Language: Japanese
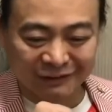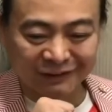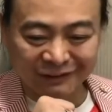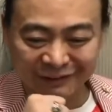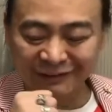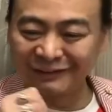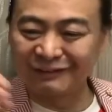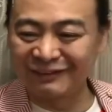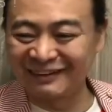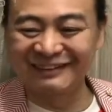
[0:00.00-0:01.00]
痛い I
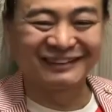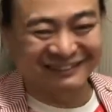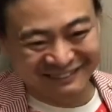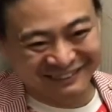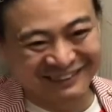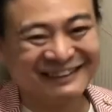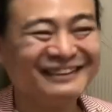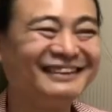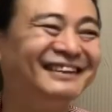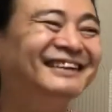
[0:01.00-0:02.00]
have a headache
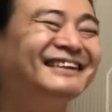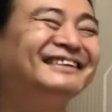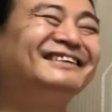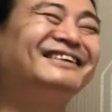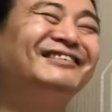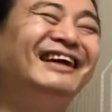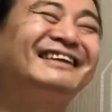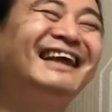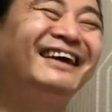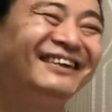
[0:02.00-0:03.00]
ちょっと待っ
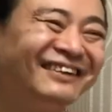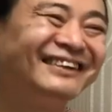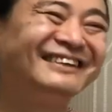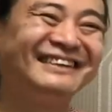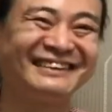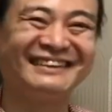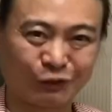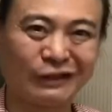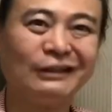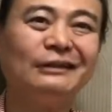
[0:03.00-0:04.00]
てよ
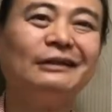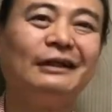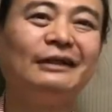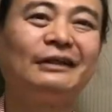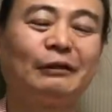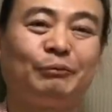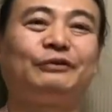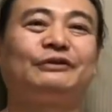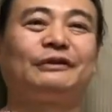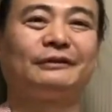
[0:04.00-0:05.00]
ATR はびっ
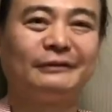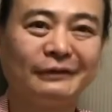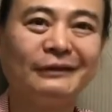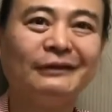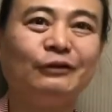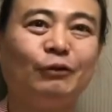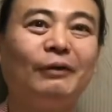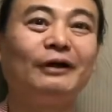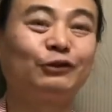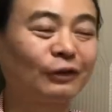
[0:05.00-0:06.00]
くりしたんだよ。でお
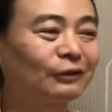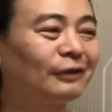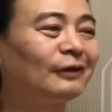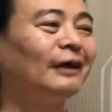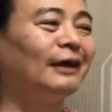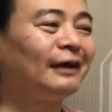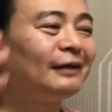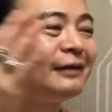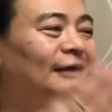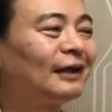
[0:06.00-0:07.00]
前それって
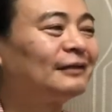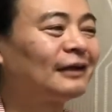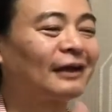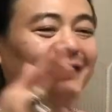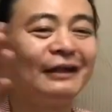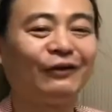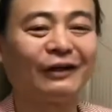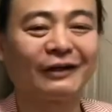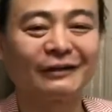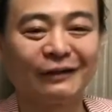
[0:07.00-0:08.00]
ATR が金を
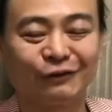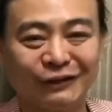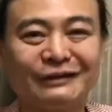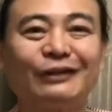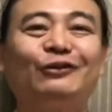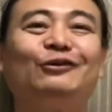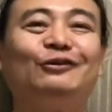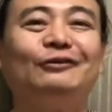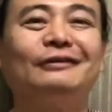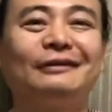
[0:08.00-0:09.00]
払っての医者と
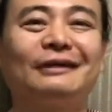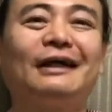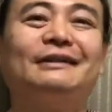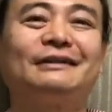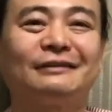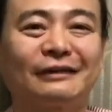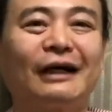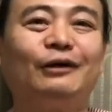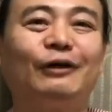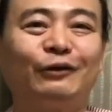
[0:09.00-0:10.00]

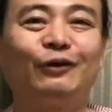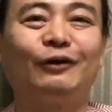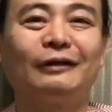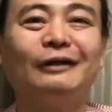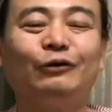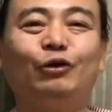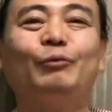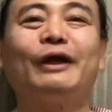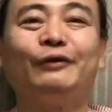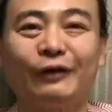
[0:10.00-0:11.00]
会話の
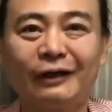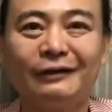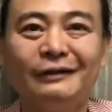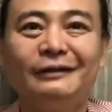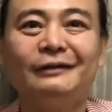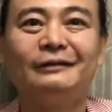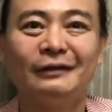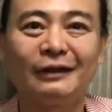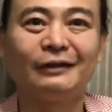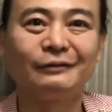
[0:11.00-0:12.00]
ドメインは
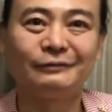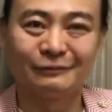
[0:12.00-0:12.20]
で、